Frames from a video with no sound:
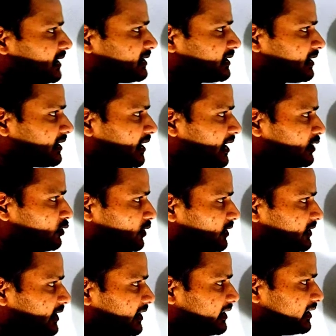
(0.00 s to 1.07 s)
पास कर रहा है जो कि
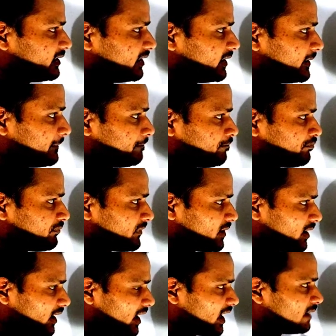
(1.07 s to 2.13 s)
सेंटर से
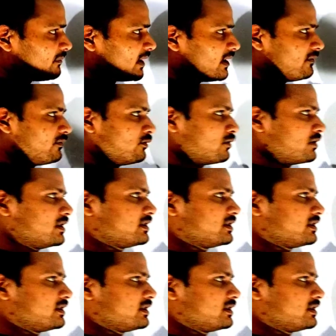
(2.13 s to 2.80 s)
एल बाई फोर